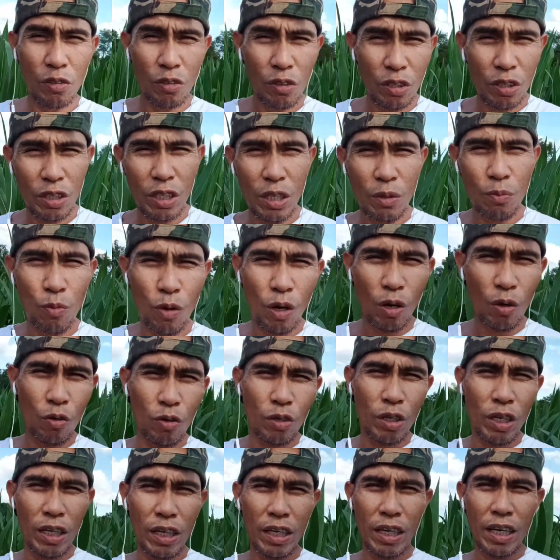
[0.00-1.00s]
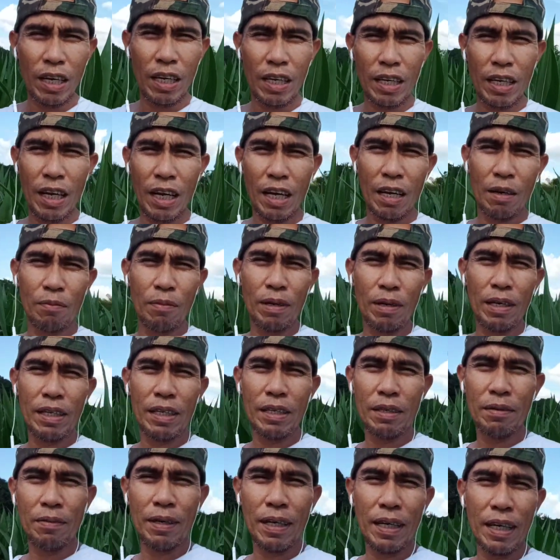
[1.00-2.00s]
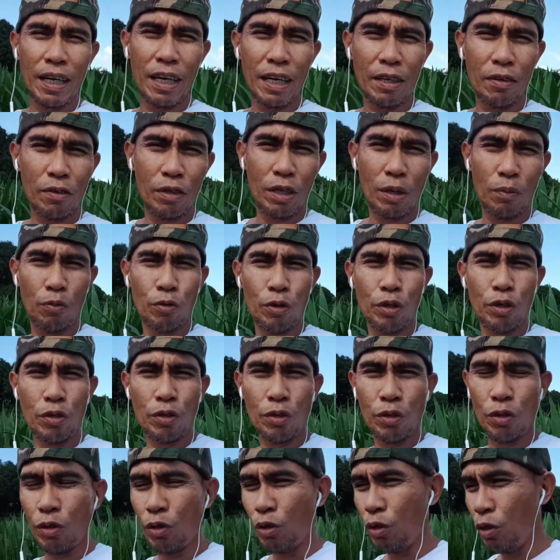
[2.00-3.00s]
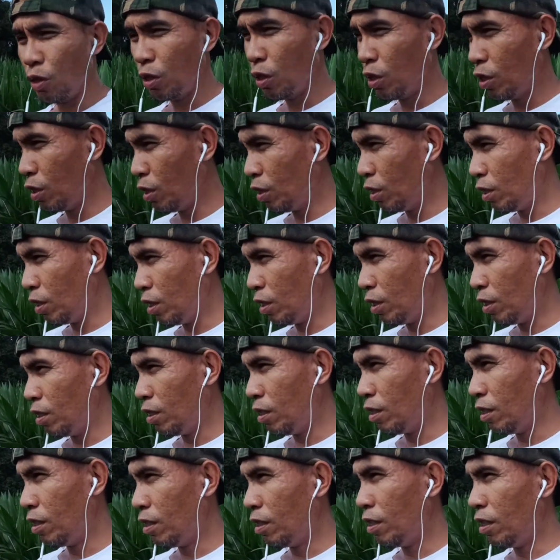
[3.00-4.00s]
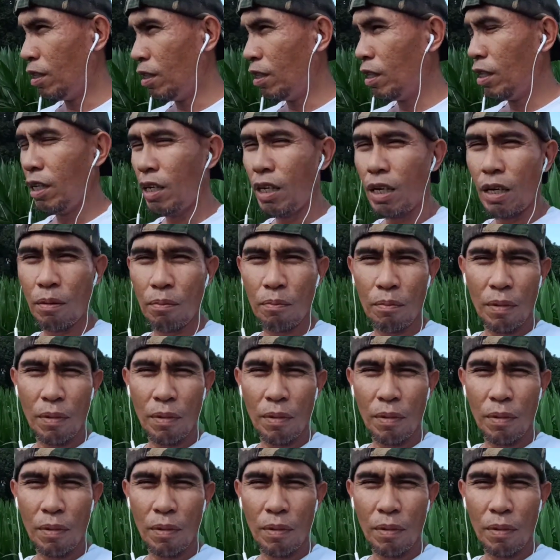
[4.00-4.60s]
kung hindi po ako nagkakamali mga ano na po ito uh,